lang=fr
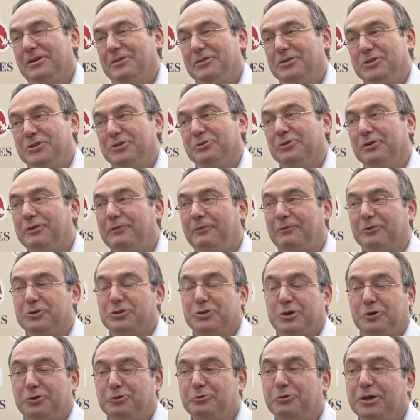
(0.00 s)
Disons, il faut
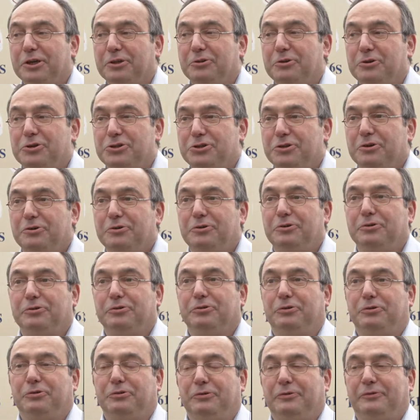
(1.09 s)
s'entourer de gens
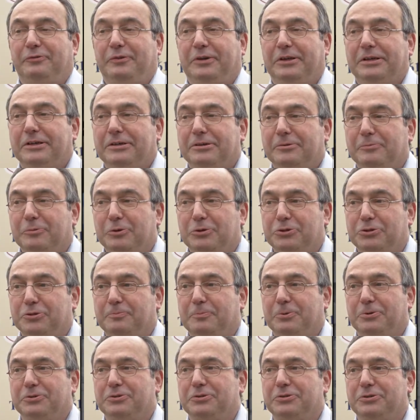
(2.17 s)
euh, valables. Je
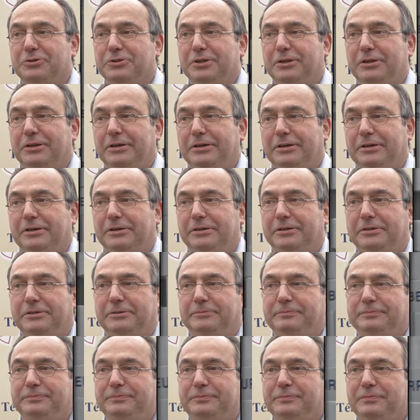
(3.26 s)
pense que c'est la,
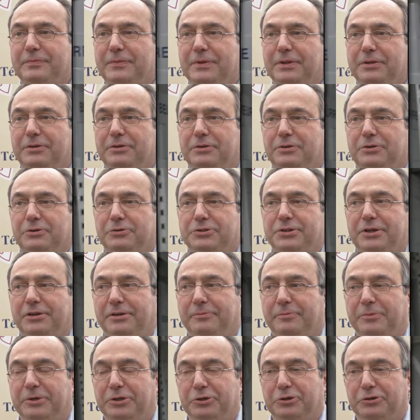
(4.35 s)
que
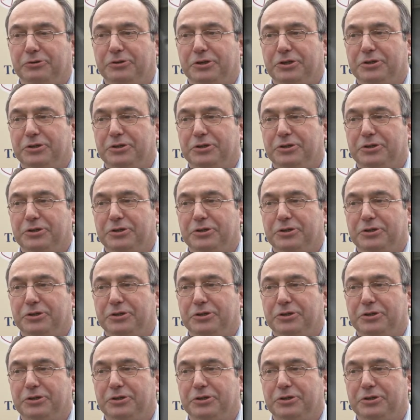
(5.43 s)
la meilleure des